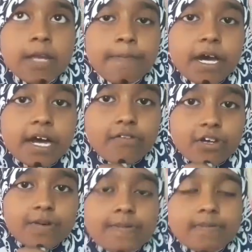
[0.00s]
இப்போ
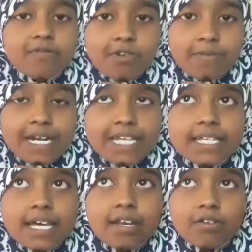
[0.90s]
ஒரு ஒரு
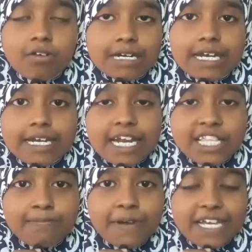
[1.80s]
மனிதர் ரோட்டில்
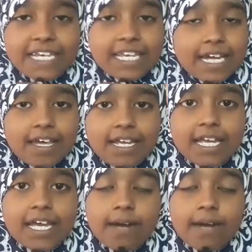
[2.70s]
நடந்து போய்கிட்டு இருக்காரு